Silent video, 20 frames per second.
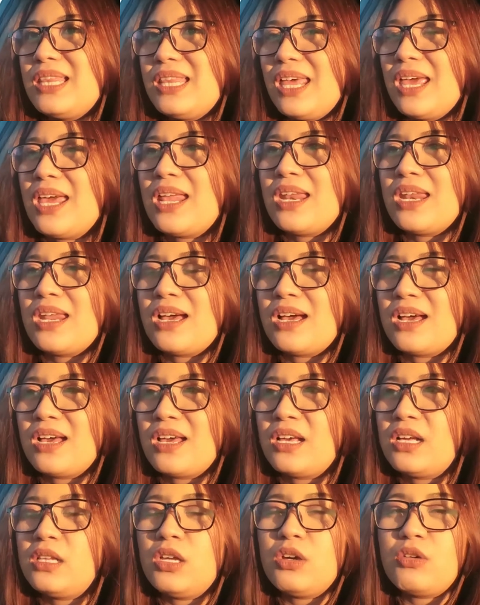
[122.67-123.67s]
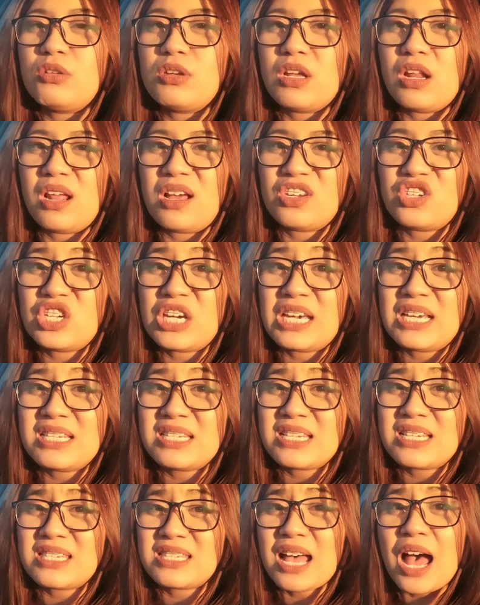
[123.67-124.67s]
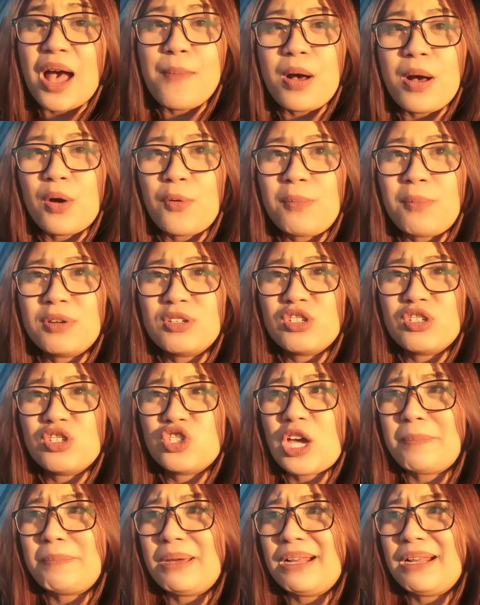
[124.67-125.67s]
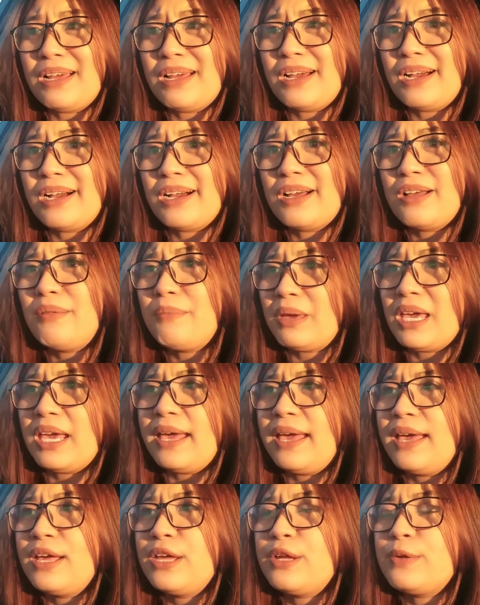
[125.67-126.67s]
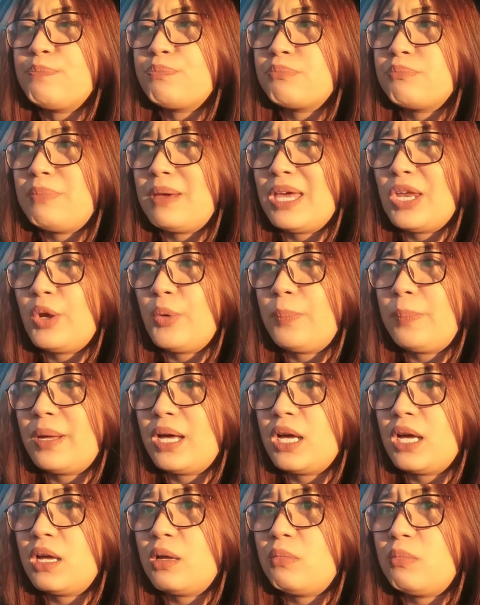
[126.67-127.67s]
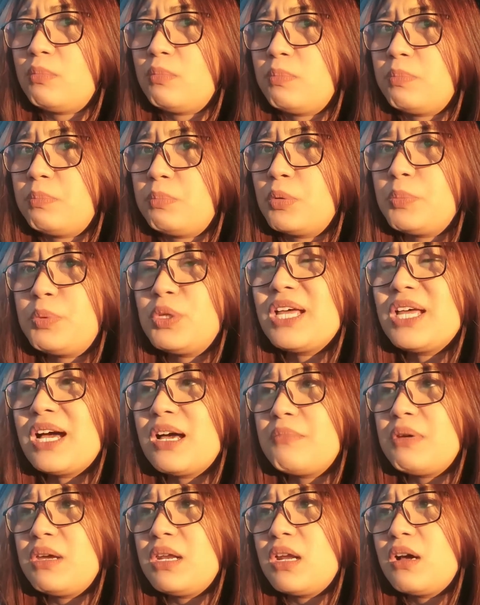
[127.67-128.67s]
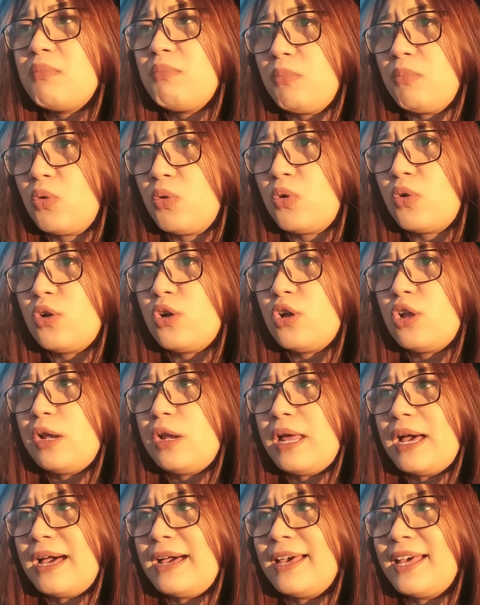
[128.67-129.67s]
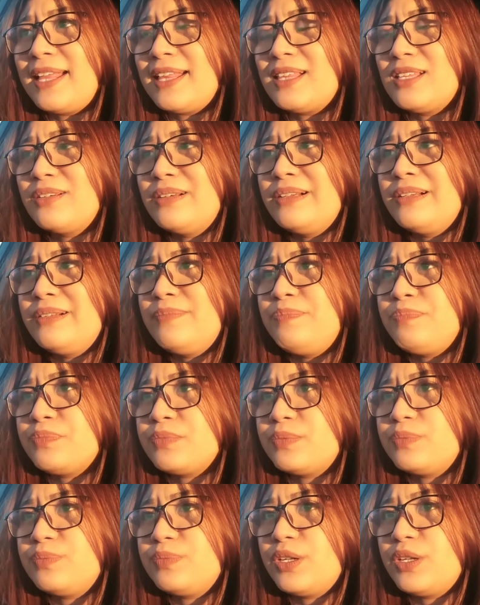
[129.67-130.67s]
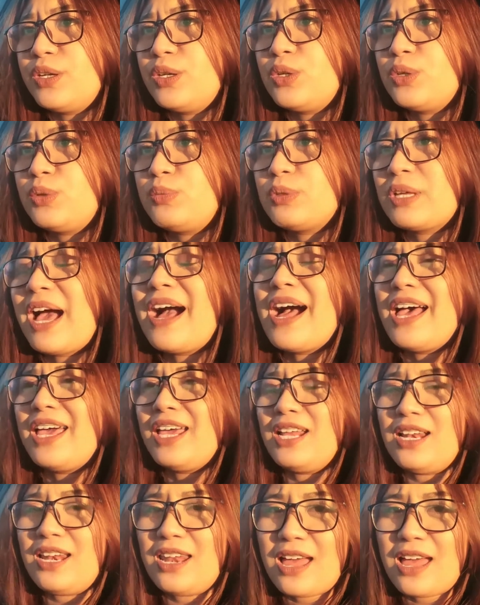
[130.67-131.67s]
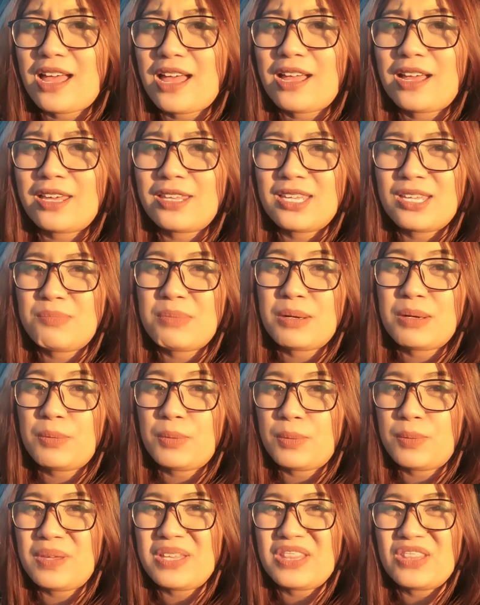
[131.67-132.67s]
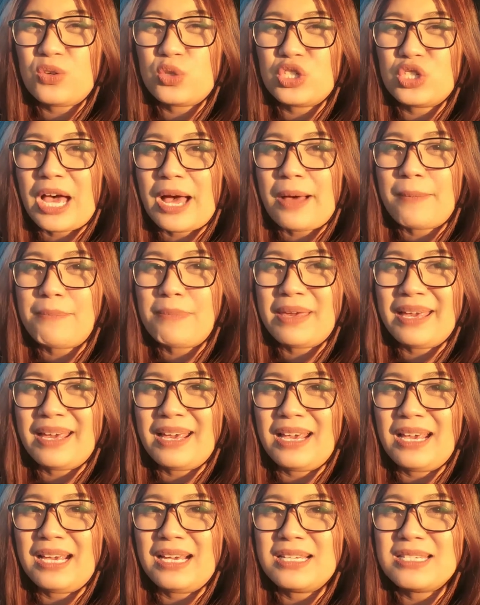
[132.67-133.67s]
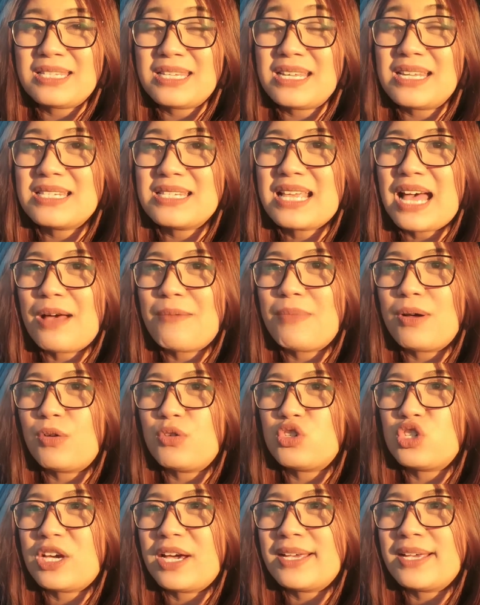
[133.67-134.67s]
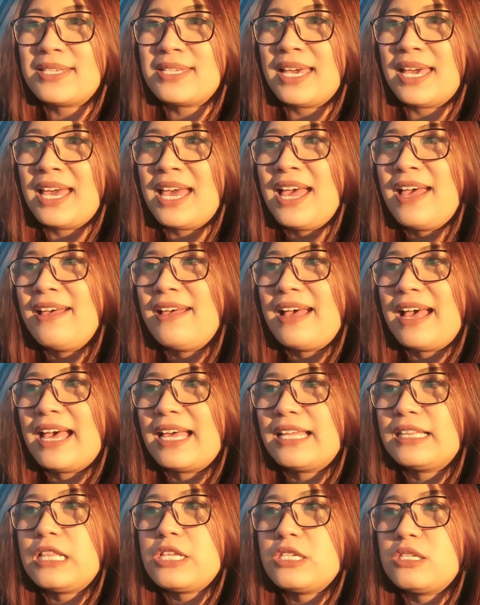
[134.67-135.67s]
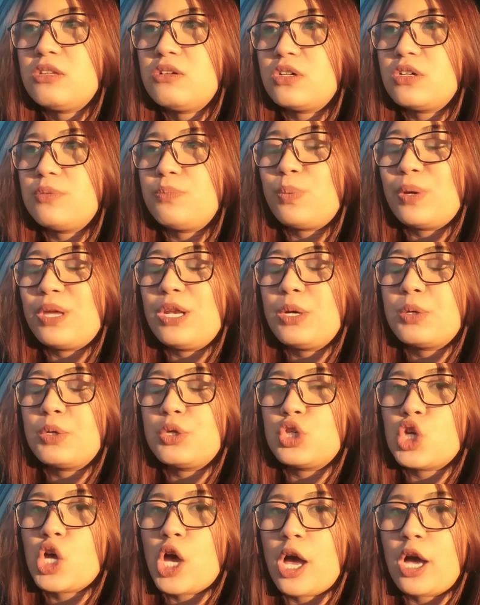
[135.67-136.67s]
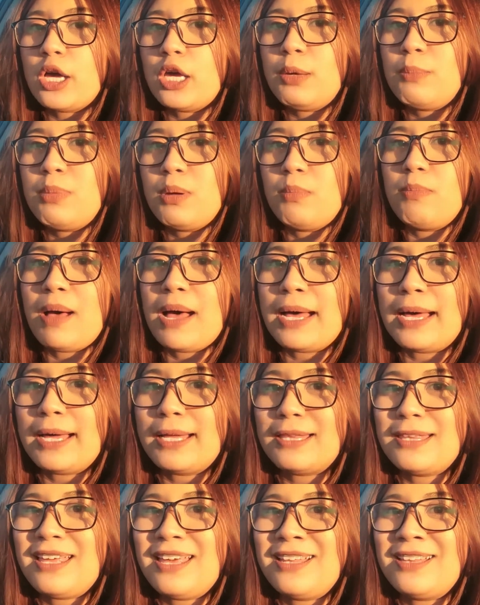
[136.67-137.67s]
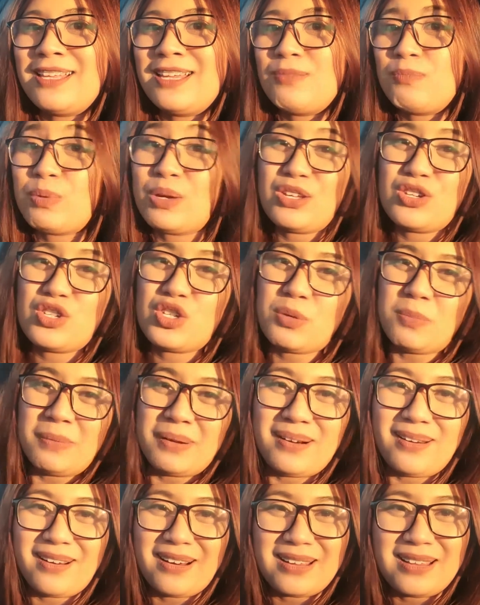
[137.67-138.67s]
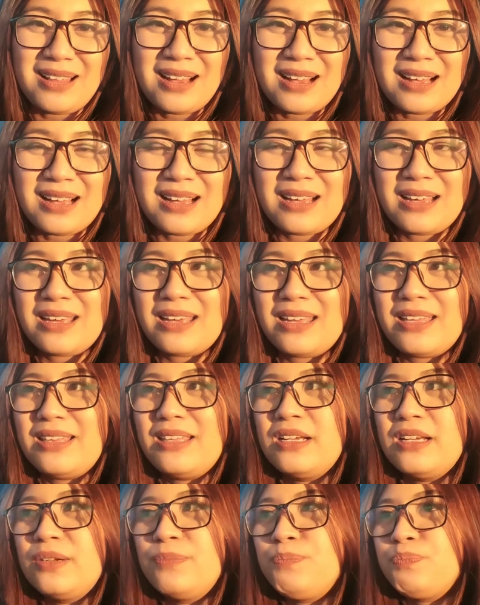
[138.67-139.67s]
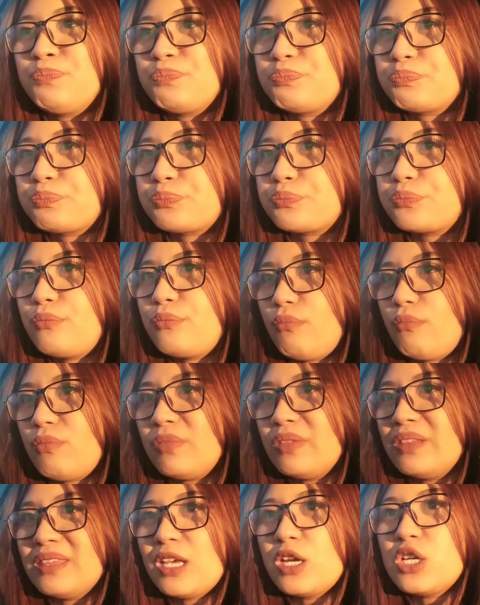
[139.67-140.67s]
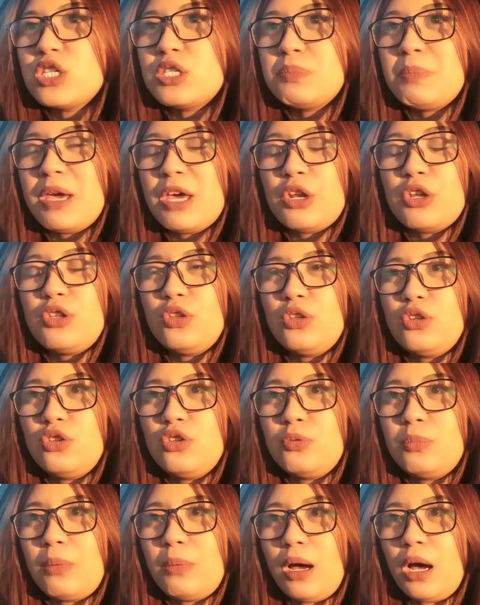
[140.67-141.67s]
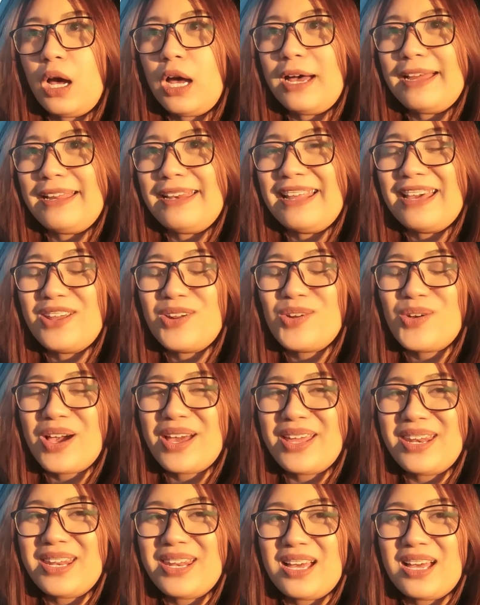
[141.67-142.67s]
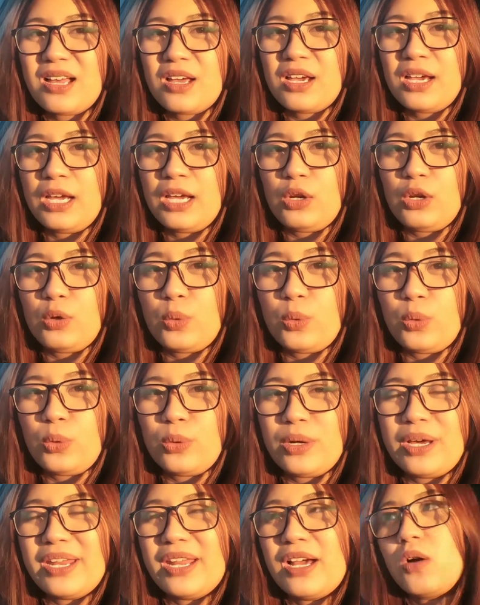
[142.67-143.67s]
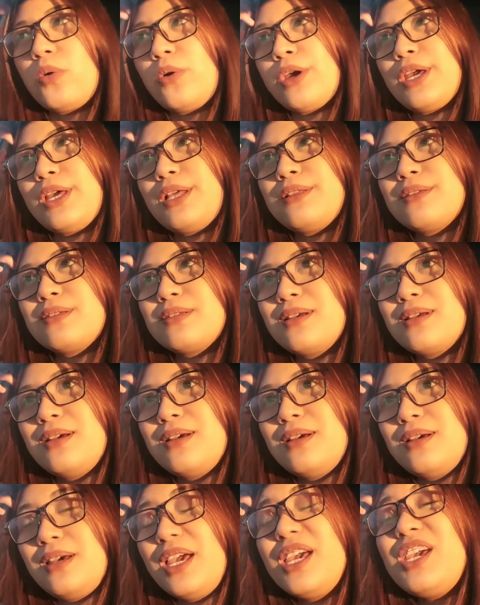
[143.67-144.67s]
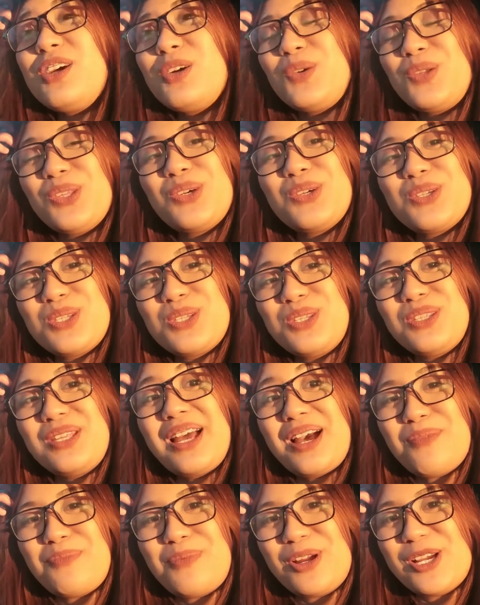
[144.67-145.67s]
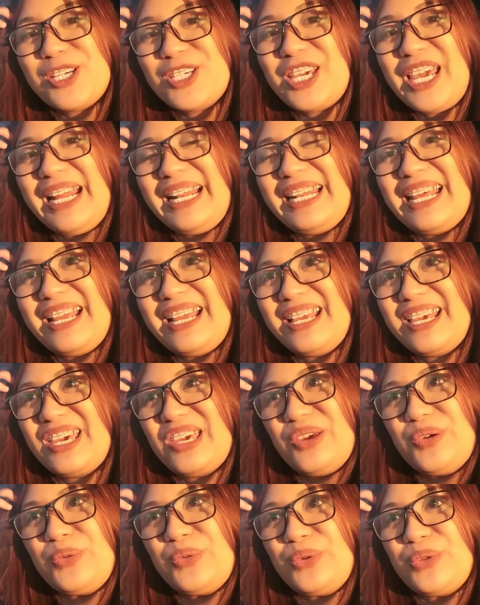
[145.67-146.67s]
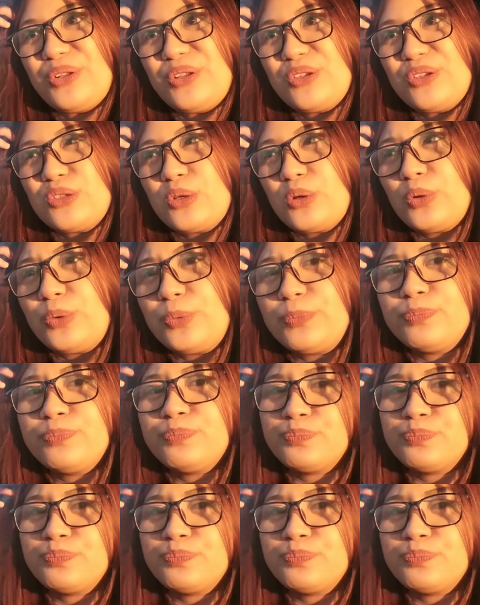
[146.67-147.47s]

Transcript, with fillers: din na hindi ko na lang siya isasama kung mag-shopping lang kami. Pero pag pupunta kami ng mall at ayun, kakain lang, and then magwi-window shopping. Sinasama ko siya kasi at least doon pwede ko siyang ibaba, and then pwede siya maglakad-lakad, tapos, meron dun yung mga laruan na hinuhulugan ng coins. Ayun, na-appreciate na niya yun. So,